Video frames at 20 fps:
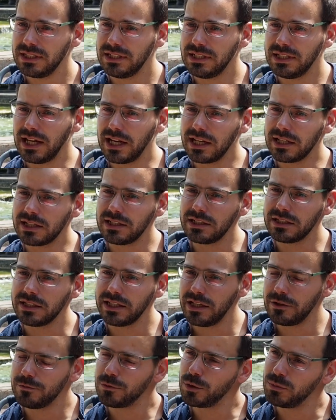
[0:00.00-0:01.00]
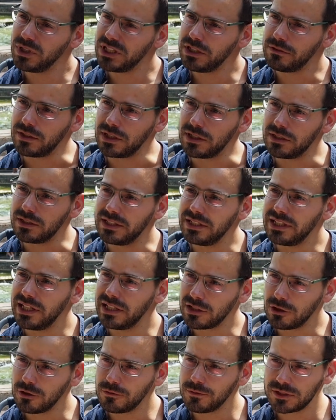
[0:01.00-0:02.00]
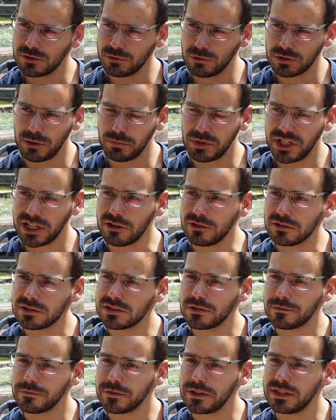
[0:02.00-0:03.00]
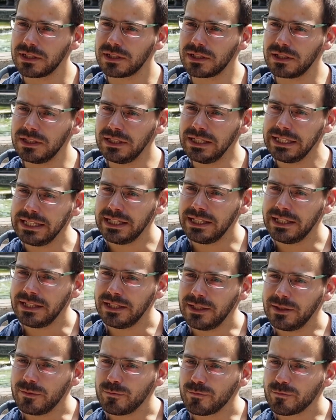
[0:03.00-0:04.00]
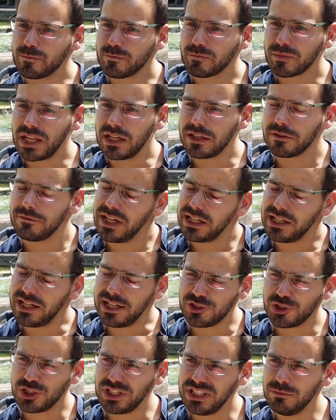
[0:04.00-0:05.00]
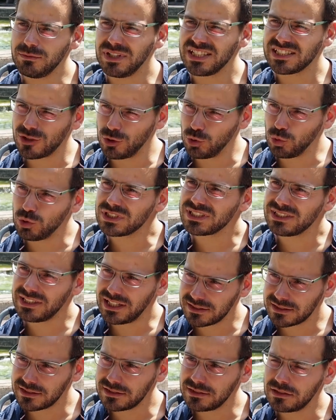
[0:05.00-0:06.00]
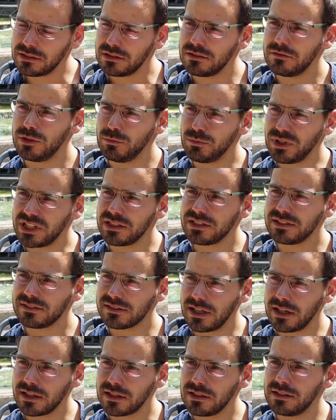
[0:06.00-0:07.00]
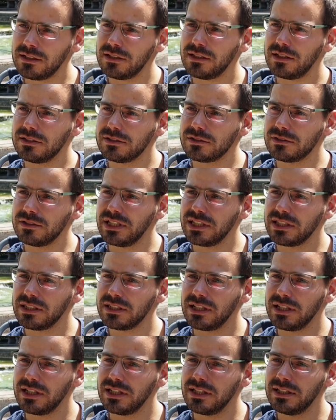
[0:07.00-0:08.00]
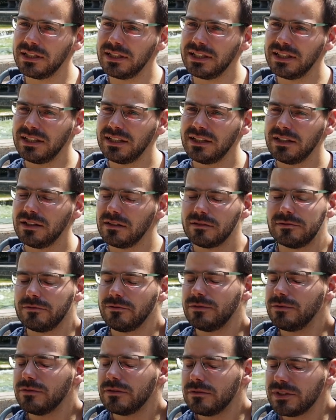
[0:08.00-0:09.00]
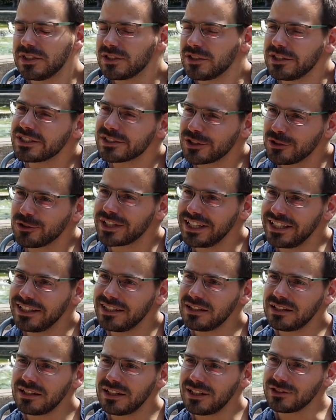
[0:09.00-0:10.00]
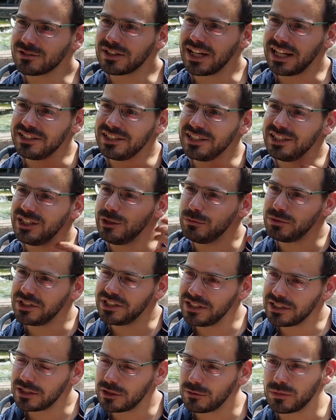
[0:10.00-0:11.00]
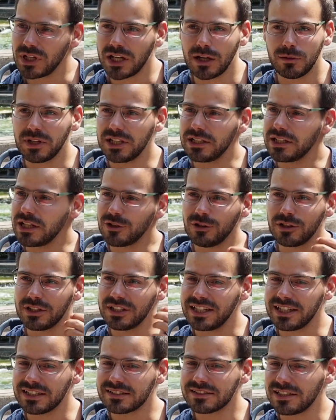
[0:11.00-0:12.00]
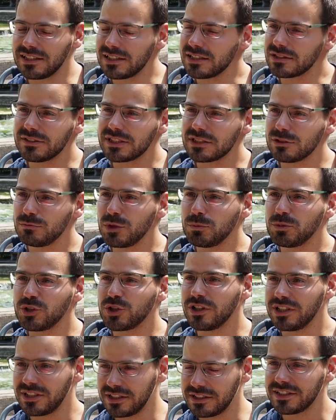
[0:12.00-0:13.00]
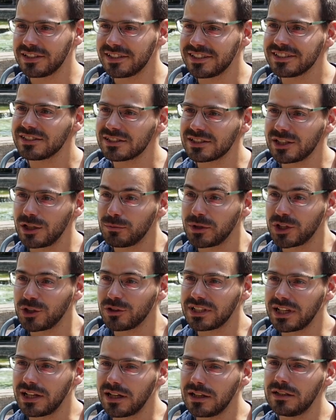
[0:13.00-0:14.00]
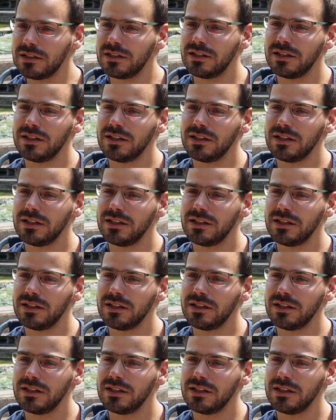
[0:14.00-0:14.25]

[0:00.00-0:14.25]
die eigentlich eher für mich war, in der ich auch versucht habe herauszufinden, ich werde Angie niemals loslassen, wie manche sagen. Also ich äh, wie soll das auch gehen? Also all die Liebe, die ich in mir habe, all der Kontext, all das, was sie mir bedeutet hat, das ist ja immer noch da.